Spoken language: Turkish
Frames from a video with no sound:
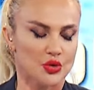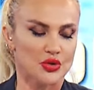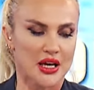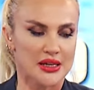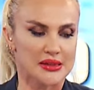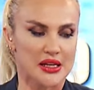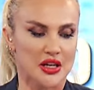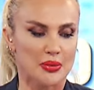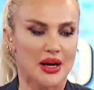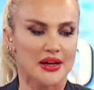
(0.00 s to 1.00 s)
Bugün yansıyan
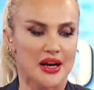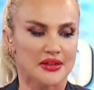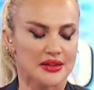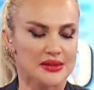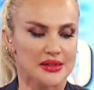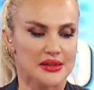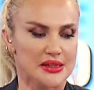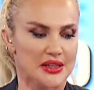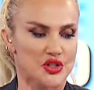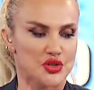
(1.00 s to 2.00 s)
haberlerde kısa
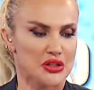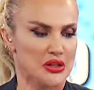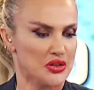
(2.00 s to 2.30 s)
kısa geç,